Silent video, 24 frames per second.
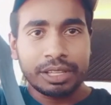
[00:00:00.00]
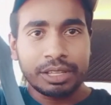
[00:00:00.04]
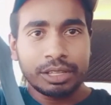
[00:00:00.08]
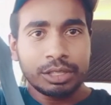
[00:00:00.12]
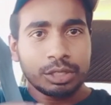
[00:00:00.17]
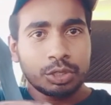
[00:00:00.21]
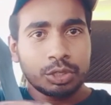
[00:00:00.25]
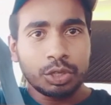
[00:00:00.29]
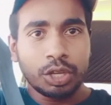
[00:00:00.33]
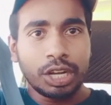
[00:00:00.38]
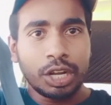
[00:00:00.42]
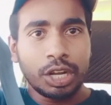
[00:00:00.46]

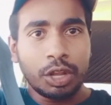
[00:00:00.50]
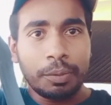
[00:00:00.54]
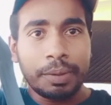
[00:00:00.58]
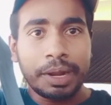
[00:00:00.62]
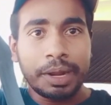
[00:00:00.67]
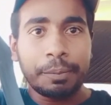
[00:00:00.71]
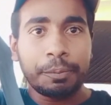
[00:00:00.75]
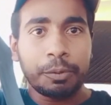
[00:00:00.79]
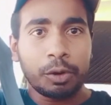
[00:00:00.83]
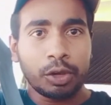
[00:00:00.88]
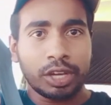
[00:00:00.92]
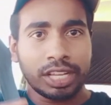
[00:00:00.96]
চললেও মানে
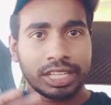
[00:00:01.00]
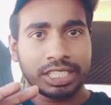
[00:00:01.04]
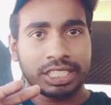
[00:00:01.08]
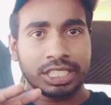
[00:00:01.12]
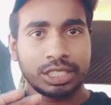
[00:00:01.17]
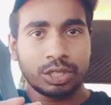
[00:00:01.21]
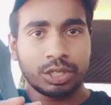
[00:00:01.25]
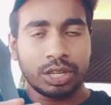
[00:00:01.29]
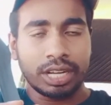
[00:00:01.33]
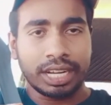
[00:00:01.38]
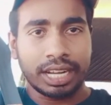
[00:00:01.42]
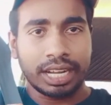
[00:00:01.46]
প্রকাশ্যে
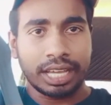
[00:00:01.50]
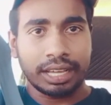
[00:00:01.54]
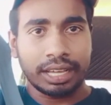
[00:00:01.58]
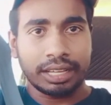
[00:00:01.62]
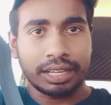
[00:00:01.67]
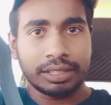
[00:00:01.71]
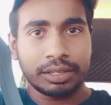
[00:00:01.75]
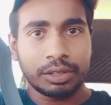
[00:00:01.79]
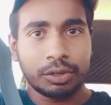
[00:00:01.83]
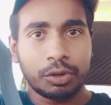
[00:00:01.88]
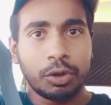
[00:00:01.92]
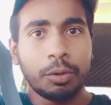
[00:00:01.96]
চলে না
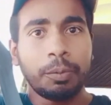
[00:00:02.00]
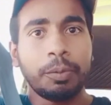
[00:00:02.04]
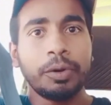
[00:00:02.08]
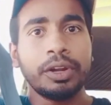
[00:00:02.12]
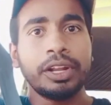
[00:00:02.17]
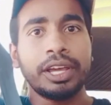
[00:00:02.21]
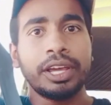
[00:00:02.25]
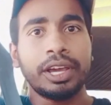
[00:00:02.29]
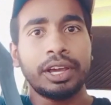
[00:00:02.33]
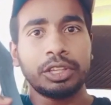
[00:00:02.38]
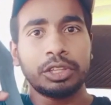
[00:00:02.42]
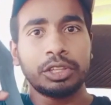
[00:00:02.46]
গোপনে
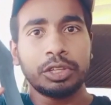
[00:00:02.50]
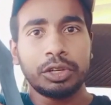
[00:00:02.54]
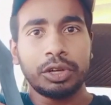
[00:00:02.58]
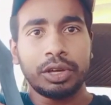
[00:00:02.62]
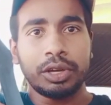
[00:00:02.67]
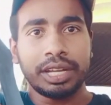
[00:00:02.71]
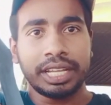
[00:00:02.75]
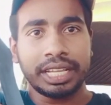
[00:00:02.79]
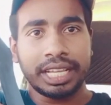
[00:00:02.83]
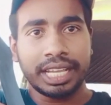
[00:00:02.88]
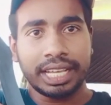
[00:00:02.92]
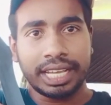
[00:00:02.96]
হয়তো
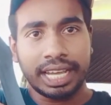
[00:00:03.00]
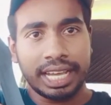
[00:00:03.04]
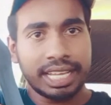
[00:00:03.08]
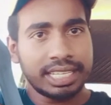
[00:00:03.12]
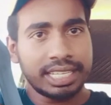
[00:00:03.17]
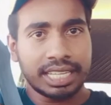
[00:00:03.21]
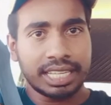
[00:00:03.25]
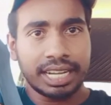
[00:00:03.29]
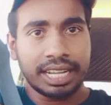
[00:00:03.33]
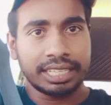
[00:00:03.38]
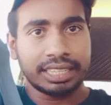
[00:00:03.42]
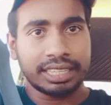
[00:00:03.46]
অনেকে খায়
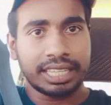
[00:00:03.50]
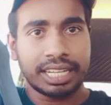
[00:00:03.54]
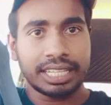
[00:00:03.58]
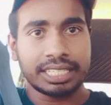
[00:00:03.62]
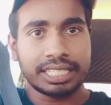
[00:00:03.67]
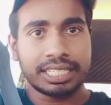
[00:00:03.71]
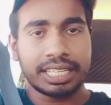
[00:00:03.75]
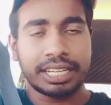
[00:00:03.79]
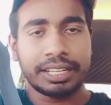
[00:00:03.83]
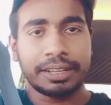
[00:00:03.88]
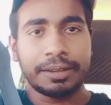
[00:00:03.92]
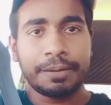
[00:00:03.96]
যারা তারা
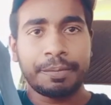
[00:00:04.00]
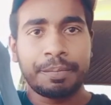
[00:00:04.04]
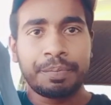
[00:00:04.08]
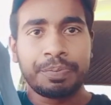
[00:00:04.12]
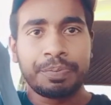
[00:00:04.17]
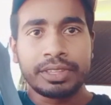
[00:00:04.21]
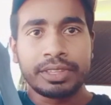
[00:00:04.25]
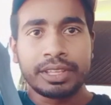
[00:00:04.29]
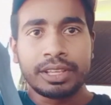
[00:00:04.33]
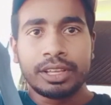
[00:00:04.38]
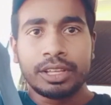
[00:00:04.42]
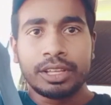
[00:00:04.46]
জানে
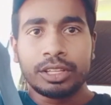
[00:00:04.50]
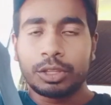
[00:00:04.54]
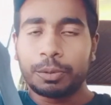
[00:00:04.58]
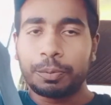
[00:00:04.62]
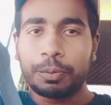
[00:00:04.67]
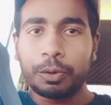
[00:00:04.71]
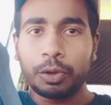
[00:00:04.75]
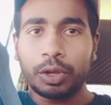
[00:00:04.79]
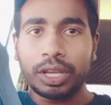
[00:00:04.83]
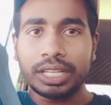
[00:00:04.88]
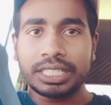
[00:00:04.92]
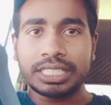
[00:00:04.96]
তো
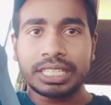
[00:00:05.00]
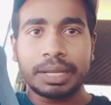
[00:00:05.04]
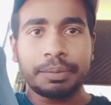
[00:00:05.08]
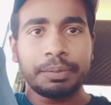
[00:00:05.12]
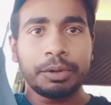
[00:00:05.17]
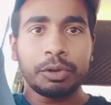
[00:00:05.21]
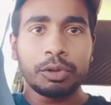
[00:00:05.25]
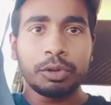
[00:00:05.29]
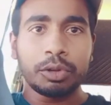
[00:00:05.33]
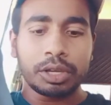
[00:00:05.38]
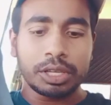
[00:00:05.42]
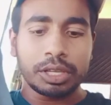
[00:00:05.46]
প্রকাশ্যে আপনি
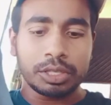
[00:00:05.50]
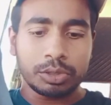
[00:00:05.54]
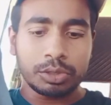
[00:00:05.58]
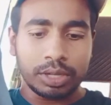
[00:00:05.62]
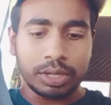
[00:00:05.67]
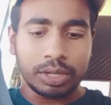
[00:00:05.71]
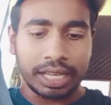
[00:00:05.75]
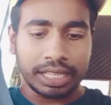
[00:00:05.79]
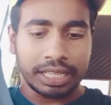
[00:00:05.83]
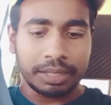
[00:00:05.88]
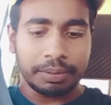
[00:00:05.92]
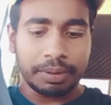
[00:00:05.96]
কোনো কিছু
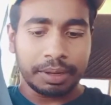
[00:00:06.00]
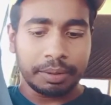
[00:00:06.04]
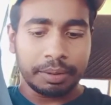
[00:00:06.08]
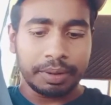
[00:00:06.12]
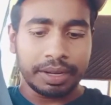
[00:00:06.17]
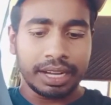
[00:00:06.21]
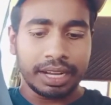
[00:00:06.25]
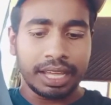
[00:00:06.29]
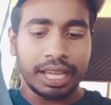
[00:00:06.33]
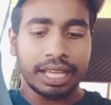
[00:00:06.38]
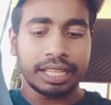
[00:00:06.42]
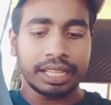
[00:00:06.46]
খাইতে পারবেন
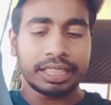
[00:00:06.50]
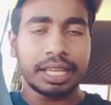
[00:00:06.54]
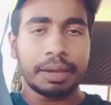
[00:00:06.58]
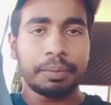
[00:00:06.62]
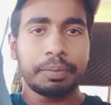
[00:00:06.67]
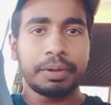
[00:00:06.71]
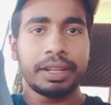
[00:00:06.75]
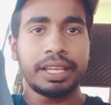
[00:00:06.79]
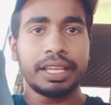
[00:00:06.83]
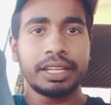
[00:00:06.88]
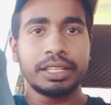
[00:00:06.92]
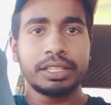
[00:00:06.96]
না এতে
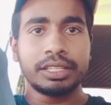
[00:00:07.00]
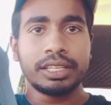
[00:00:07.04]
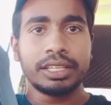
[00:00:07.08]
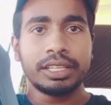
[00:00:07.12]
আপনার